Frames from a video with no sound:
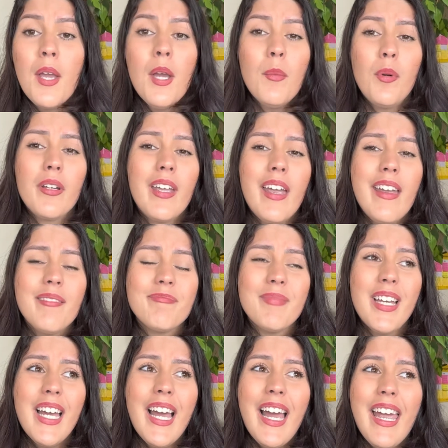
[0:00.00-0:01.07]
Porque
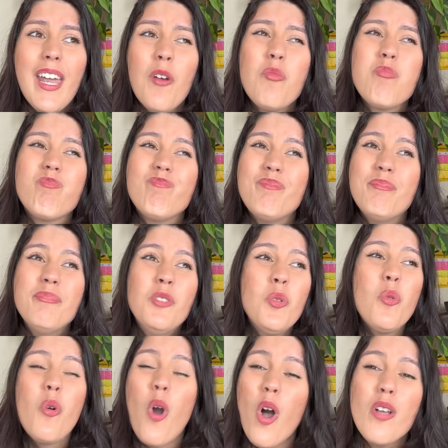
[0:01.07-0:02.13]
eu
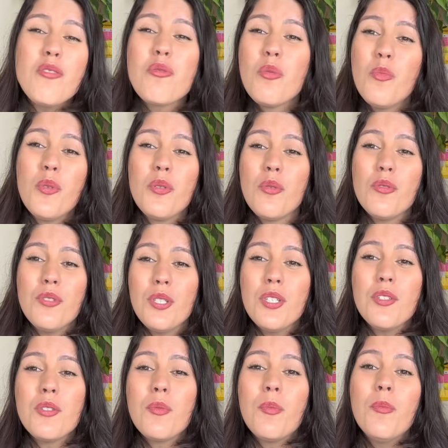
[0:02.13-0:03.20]
não gosto muito
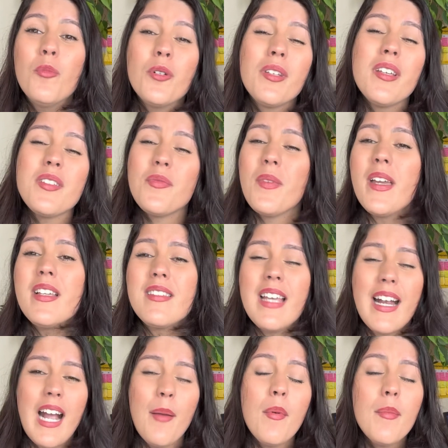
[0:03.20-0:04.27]
disso. Muitas vezes
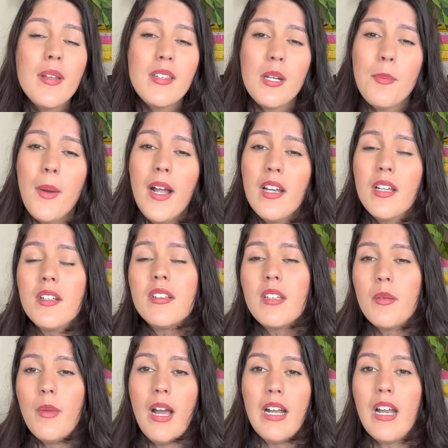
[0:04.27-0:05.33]
acaba me atrapalhando a
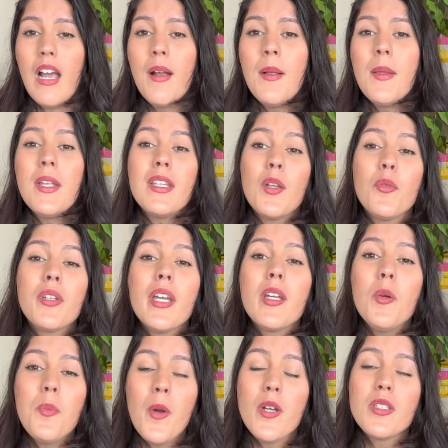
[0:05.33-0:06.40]
trabalhar. Então o que, que
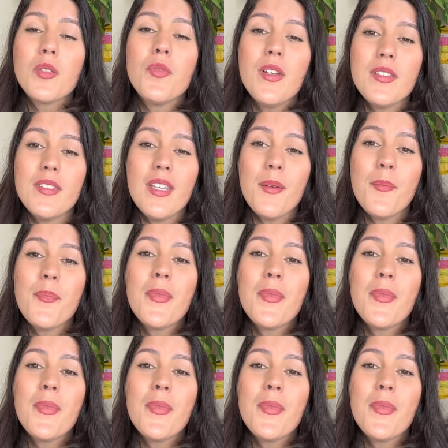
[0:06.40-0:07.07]
eu posso fazer?